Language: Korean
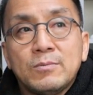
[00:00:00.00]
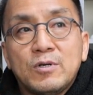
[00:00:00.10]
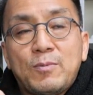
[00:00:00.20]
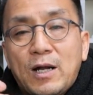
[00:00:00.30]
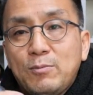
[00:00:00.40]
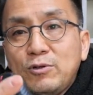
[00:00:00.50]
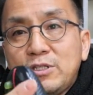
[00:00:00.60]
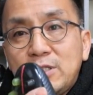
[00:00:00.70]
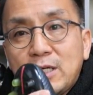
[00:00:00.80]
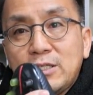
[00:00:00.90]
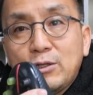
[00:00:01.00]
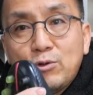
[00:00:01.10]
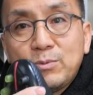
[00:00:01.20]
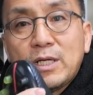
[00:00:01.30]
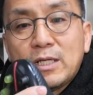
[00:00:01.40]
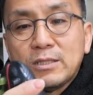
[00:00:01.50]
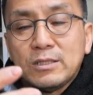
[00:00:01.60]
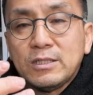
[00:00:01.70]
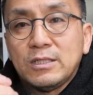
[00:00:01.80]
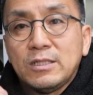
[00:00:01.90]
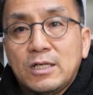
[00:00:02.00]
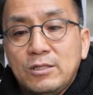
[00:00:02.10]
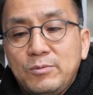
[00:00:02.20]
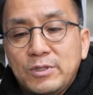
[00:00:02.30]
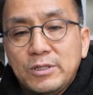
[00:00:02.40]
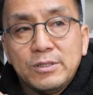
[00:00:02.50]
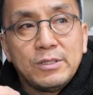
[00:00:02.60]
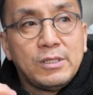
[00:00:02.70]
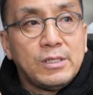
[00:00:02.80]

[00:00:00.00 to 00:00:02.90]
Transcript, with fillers: 뭐 발볼이 지나치게 좁다라든지 아니면